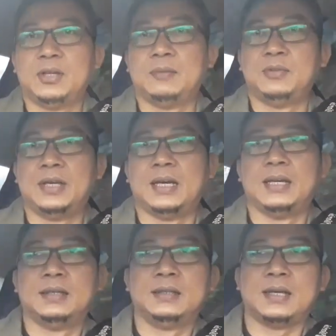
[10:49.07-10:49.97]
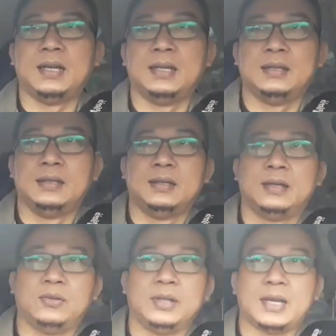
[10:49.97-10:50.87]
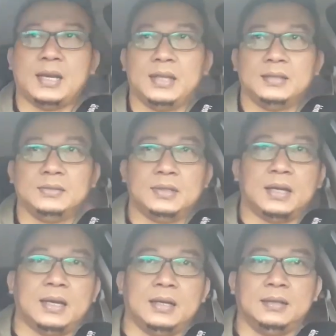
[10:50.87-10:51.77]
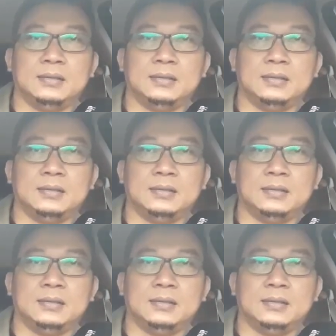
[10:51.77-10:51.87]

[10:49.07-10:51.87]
mudah-mudahan kali reuni kalian juga